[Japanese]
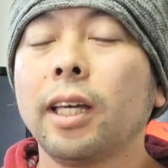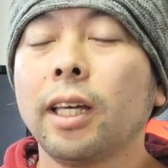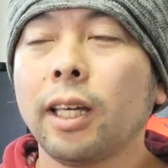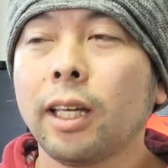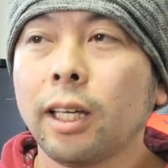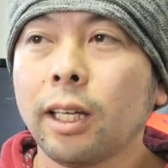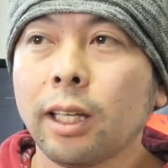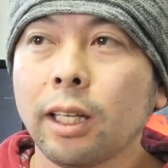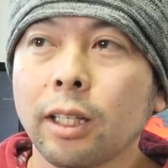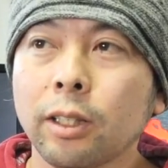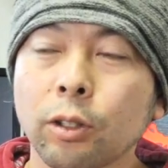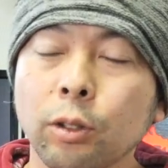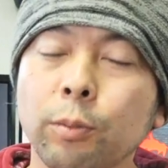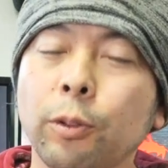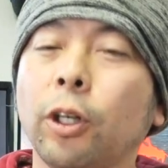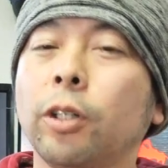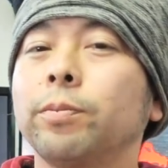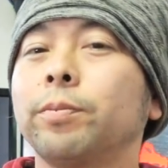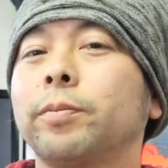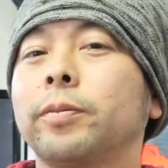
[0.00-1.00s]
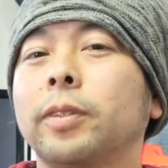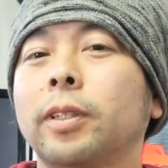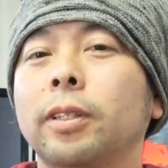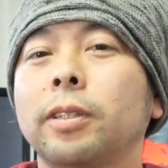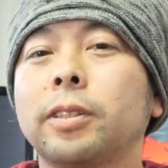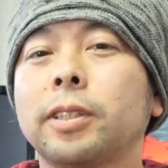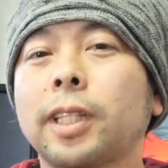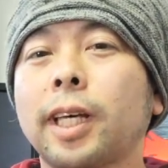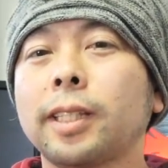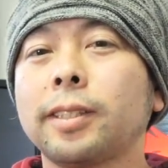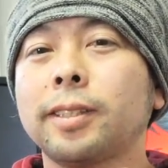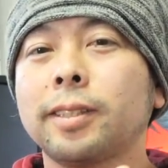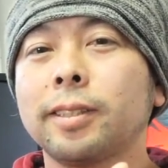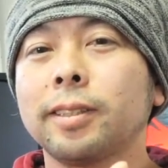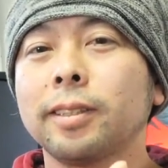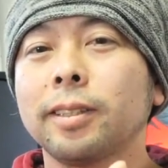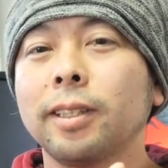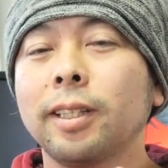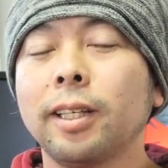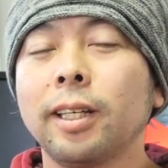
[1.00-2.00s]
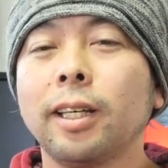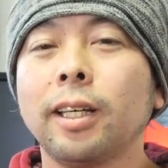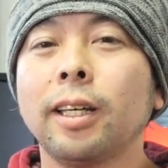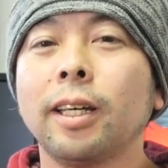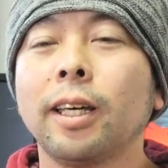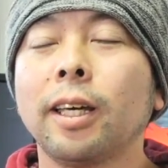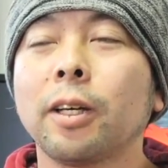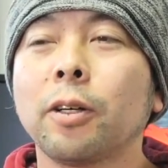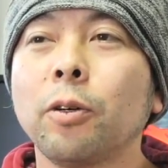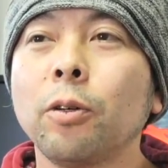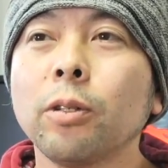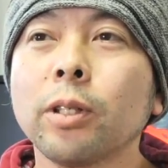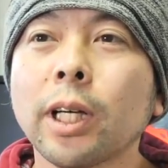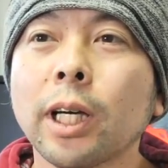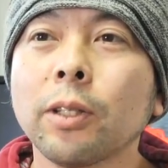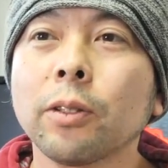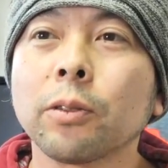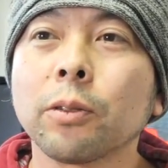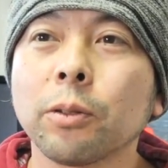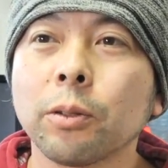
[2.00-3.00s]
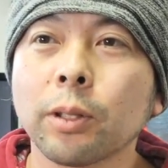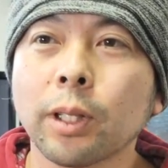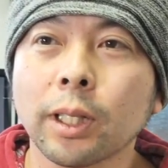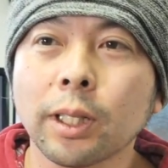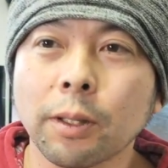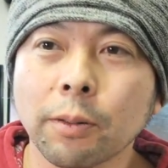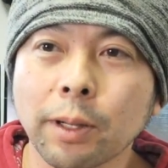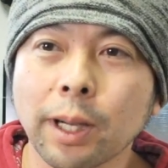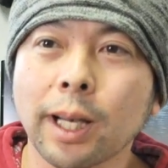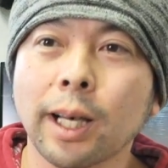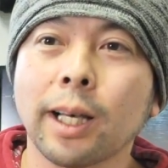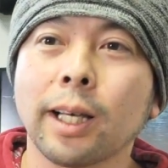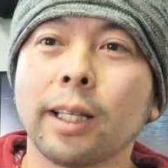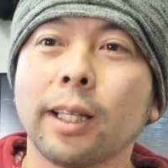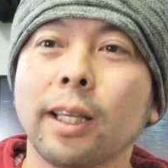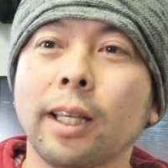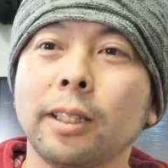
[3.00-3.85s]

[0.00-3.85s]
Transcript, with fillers: えー、どうも、うずです。えー、今回の動画では、